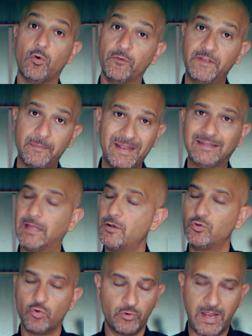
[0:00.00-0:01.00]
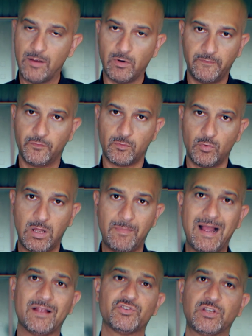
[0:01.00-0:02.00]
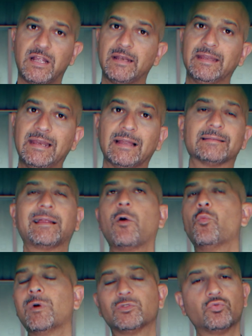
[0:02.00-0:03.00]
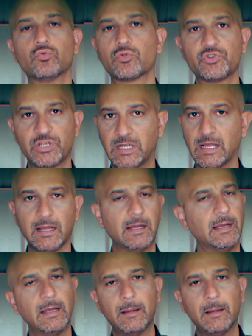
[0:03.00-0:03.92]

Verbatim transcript: Ovviamente non è una formula magica né la taumaturgica